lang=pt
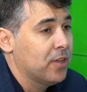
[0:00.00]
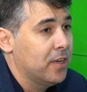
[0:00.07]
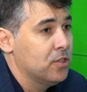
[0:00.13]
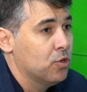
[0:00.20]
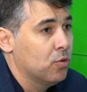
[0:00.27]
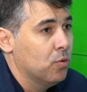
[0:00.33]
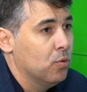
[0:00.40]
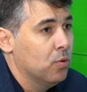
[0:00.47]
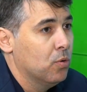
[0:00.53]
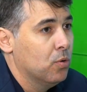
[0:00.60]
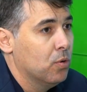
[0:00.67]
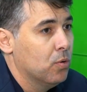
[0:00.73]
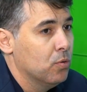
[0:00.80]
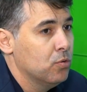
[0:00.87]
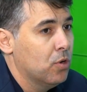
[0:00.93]
Thaís. O,
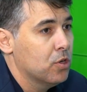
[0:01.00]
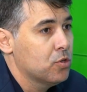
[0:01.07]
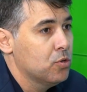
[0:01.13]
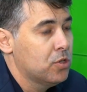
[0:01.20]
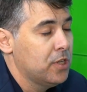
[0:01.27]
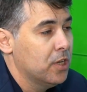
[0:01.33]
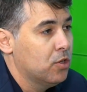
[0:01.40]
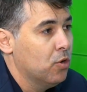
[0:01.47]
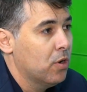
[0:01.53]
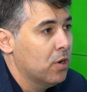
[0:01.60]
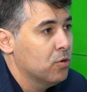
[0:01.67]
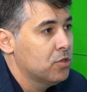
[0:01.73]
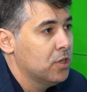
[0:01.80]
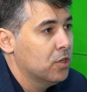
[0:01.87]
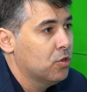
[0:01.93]
o, o nosso setor é
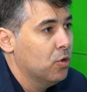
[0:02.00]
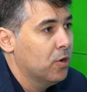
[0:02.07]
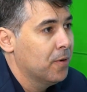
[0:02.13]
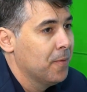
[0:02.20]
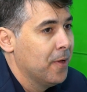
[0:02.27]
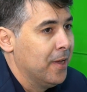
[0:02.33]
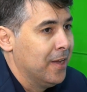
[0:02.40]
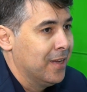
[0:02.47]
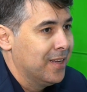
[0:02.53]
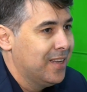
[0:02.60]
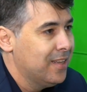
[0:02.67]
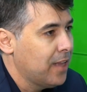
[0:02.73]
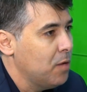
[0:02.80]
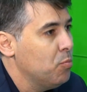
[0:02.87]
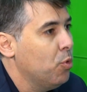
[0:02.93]
um setor
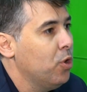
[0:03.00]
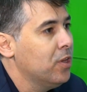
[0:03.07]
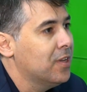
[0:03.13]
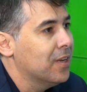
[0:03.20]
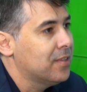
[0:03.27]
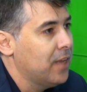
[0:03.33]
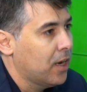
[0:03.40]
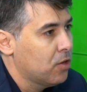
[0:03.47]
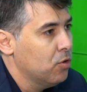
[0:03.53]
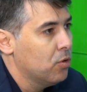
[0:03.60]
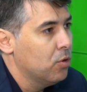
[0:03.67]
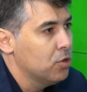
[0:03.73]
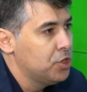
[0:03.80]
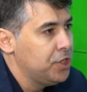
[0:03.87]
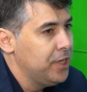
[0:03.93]
que tem muita
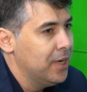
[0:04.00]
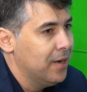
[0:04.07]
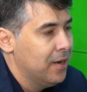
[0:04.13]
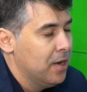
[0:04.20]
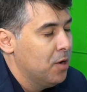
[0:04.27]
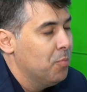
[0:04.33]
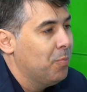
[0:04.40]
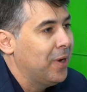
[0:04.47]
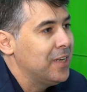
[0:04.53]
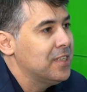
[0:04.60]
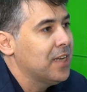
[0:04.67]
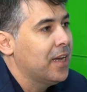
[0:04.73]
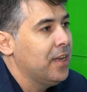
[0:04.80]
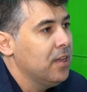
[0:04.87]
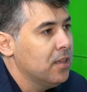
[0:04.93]
tecnologia,
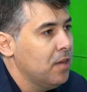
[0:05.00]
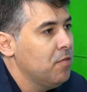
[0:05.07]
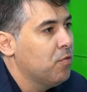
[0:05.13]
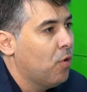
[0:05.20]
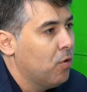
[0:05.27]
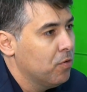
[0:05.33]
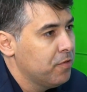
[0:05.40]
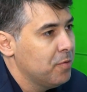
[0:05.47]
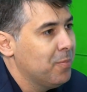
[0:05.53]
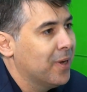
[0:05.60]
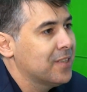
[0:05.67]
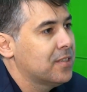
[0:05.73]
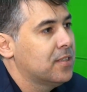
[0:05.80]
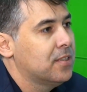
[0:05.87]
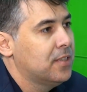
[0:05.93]
mas ainda envolve
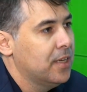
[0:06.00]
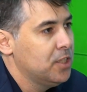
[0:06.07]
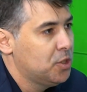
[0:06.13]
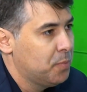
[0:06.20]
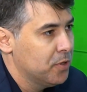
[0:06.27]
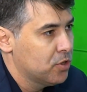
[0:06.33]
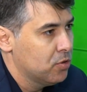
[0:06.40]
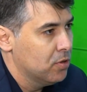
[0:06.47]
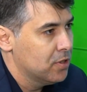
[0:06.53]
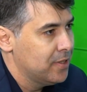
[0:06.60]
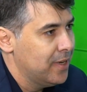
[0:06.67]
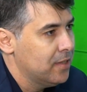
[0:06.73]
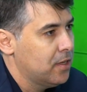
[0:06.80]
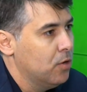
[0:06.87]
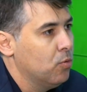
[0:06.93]
bastante pessoas,
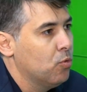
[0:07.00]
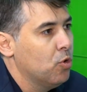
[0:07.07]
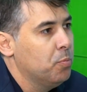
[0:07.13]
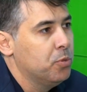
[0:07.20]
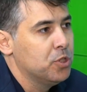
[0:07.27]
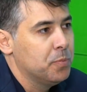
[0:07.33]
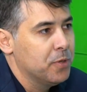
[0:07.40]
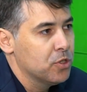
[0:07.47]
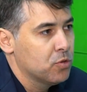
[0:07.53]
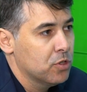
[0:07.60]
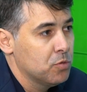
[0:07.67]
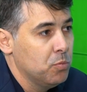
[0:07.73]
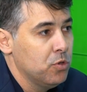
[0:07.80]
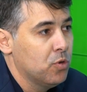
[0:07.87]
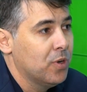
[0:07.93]
né? Tem um grupo de
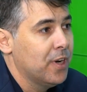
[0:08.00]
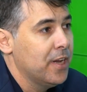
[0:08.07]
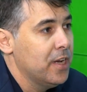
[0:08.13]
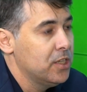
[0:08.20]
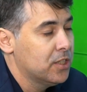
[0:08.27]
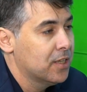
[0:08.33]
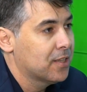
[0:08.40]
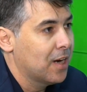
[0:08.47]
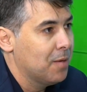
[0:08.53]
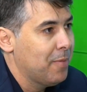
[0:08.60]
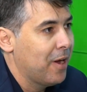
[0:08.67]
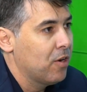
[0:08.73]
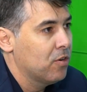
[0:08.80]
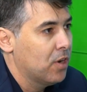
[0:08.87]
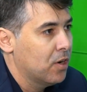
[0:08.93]
pessoas muito grande que
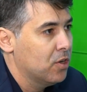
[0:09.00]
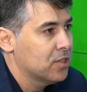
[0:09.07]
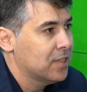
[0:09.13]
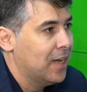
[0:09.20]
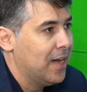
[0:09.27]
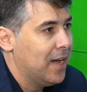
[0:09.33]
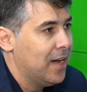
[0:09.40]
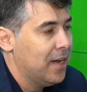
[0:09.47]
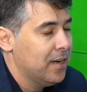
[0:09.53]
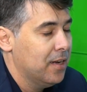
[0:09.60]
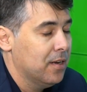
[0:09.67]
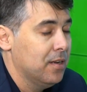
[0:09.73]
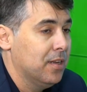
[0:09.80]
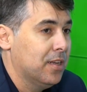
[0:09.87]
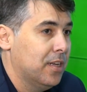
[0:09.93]
trabalham na nossa
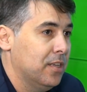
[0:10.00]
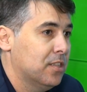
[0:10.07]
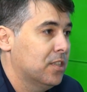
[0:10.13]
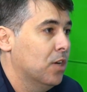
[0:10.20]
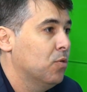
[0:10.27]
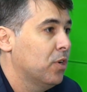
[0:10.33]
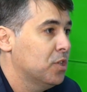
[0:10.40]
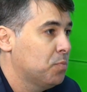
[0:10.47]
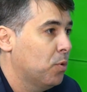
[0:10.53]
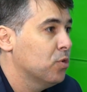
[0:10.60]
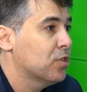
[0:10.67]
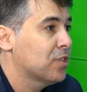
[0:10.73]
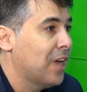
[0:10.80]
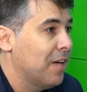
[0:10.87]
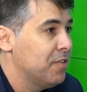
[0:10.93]
área e que são
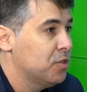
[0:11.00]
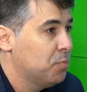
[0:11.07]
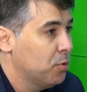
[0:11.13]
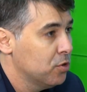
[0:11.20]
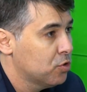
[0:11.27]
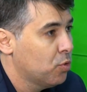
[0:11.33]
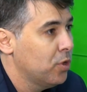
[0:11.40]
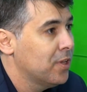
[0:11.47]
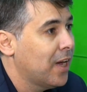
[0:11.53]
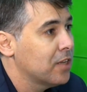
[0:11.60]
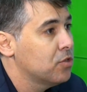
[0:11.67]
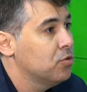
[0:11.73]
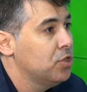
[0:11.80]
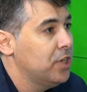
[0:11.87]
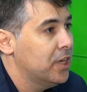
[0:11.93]
responsáveis por os
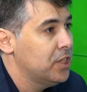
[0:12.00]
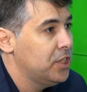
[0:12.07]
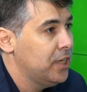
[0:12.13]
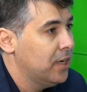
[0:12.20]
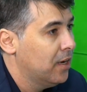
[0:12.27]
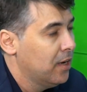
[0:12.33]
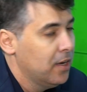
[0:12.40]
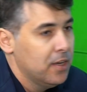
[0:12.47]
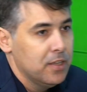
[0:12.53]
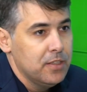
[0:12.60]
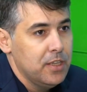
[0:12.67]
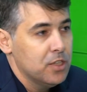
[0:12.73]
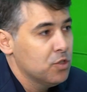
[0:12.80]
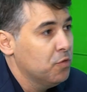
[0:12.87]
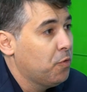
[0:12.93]
cuidados no dia a dia,
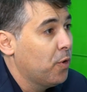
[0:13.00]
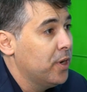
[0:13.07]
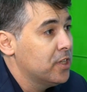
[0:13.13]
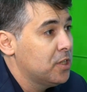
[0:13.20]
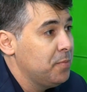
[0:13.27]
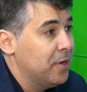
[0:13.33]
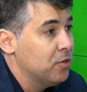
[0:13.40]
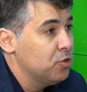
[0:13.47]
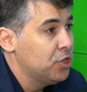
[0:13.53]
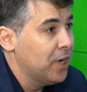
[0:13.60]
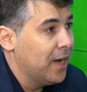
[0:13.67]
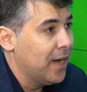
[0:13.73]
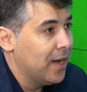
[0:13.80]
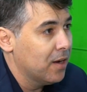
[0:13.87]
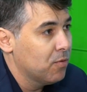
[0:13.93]
desde o fornecimento de
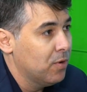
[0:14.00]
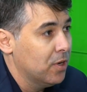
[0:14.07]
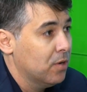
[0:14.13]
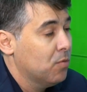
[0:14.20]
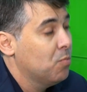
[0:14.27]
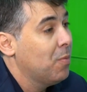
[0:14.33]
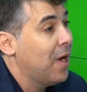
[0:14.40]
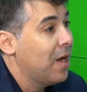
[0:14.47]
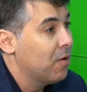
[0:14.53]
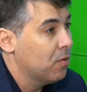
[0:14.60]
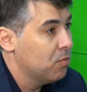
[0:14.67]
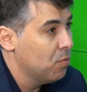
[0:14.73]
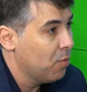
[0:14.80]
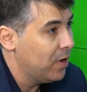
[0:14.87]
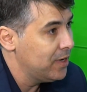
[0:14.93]
água, uma água
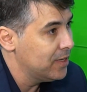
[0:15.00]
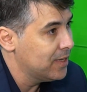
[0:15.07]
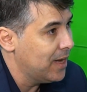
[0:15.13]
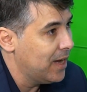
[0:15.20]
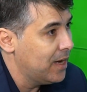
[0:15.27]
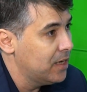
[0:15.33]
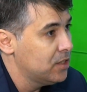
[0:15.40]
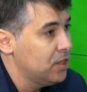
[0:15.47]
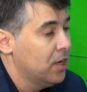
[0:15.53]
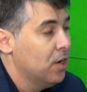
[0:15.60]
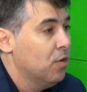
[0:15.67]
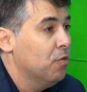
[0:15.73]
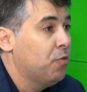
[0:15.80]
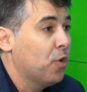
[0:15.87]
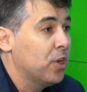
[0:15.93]
com qualidade,
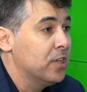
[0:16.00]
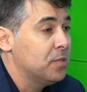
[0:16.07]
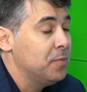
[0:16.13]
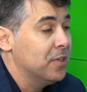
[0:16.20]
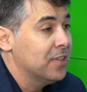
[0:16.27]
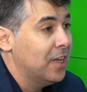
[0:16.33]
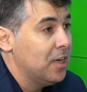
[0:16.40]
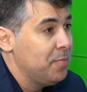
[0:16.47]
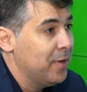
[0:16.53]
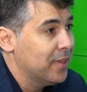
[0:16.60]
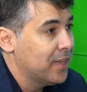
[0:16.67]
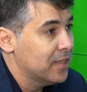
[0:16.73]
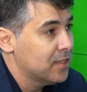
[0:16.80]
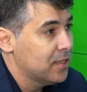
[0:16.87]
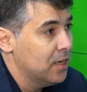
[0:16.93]
o fornecimento da
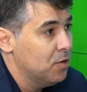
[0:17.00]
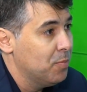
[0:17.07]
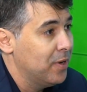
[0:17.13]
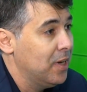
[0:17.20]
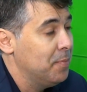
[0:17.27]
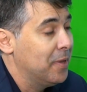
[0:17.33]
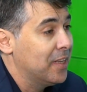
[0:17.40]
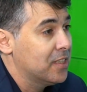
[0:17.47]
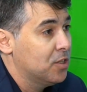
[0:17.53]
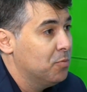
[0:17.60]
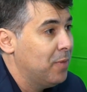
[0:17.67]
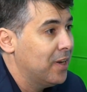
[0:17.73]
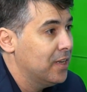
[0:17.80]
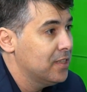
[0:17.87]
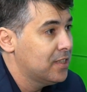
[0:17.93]
alimentação, uma alimentação
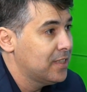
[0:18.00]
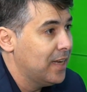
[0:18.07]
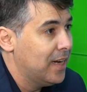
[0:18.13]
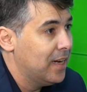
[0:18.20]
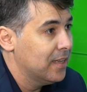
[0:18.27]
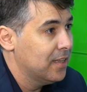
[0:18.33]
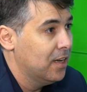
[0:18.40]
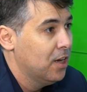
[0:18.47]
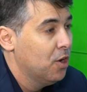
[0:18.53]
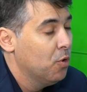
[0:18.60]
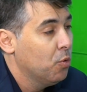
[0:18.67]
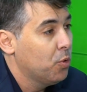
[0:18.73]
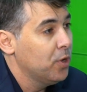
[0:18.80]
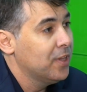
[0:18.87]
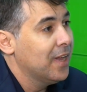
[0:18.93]
balanceada,
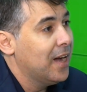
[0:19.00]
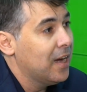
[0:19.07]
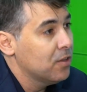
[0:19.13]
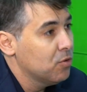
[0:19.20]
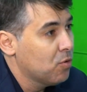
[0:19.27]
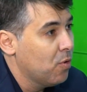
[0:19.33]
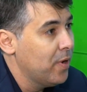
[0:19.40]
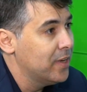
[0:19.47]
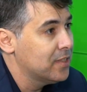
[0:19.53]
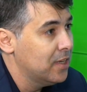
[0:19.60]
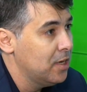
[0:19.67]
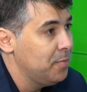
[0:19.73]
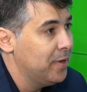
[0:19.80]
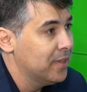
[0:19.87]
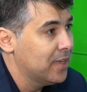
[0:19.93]
o cuidado com essa
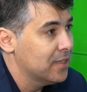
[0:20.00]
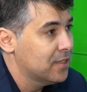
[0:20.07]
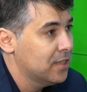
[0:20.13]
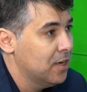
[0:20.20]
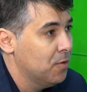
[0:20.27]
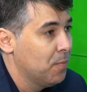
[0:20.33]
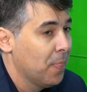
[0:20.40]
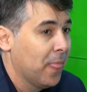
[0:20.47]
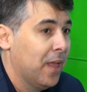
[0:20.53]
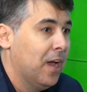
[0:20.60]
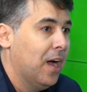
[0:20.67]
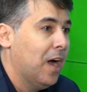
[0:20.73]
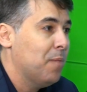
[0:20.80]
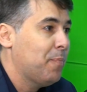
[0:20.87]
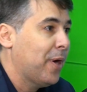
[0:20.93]
alimentação,
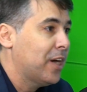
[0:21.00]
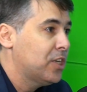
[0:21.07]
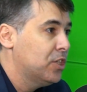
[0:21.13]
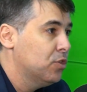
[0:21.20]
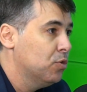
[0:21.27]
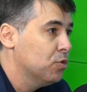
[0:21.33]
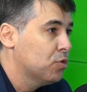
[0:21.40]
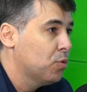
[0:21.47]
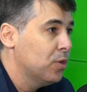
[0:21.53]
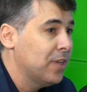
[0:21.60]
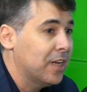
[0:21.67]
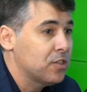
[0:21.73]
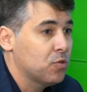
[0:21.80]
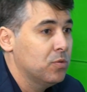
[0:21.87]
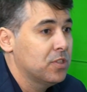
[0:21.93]
a parte dos
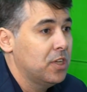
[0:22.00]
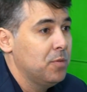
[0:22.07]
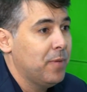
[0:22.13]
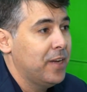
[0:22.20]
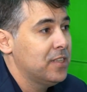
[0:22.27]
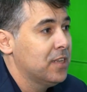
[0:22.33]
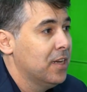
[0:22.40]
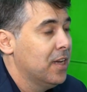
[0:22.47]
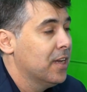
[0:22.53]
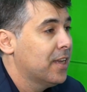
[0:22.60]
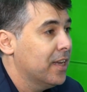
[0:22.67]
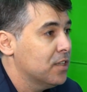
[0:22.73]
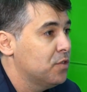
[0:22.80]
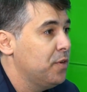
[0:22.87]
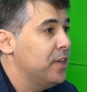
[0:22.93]
cuidados com os animais
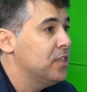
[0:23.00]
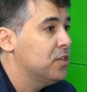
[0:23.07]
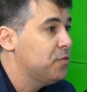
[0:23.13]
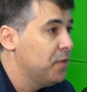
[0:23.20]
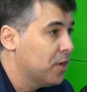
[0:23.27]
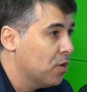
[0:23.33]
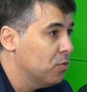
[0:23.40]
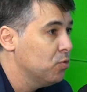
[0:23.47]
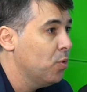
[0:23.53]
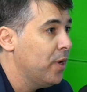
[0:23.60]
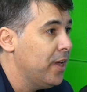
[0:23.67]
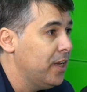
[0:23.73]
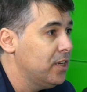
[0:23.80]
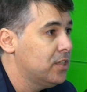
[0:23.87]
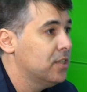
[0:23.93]
que às vezes ficam
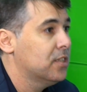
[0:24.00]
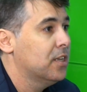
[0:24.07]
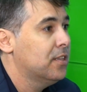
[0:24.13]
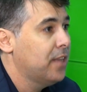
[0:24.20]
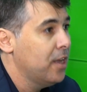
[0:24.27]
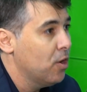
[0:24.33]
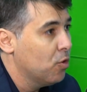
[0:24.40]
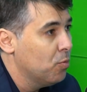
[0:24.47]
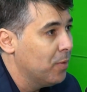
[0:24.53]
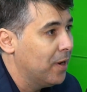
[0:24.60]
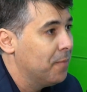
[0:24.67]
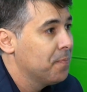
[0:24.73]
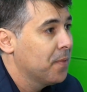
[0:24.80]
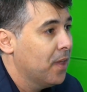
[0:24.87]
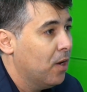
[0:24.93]
doentes, que tem
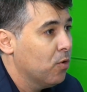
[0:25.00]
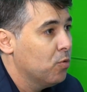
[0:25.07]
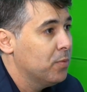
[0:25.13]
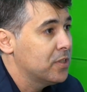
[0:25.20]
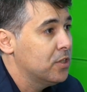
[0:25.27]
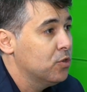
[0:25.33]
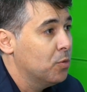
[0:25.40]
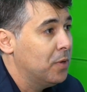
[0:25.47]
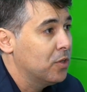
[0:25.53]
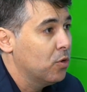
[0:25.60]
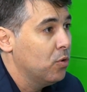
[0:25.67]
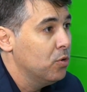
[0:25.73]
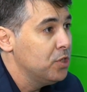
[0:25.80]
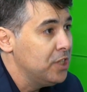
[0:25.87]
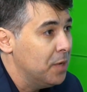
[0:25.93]
alguma, alguma
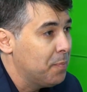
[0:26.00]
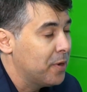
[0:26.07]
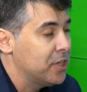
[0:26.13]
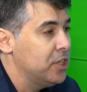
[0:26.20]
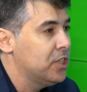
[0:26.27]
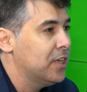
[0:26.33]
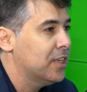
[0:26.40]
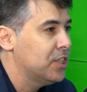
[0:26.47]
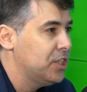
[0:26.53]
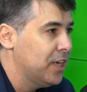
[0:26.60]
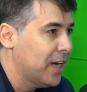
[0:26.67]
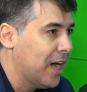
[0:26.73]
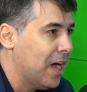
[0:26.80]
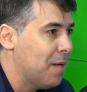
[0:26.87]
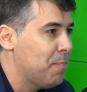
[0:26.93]
sintomatologia para a gente agir
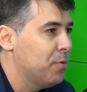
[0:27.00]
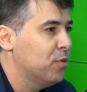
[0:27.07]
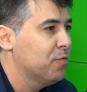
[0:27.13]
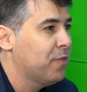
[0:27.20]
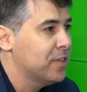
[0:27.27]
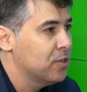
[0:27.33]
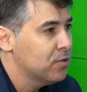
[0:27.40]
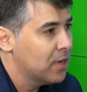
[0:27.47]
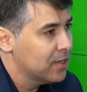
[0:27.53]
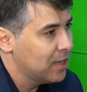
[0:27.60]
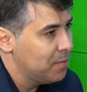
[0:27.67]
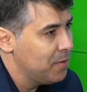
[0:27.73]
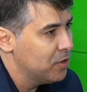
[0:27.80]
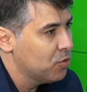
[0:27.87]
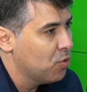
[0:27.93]
rápido, fazer um
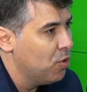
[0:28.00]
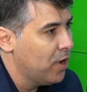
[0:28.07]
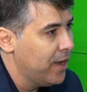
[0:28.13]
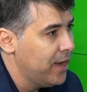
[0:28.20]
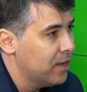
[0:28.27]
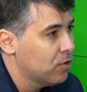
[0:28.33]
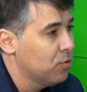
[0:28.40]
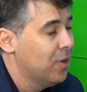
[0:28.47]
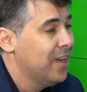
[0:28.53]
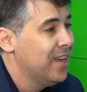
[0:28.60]
tratamento correto.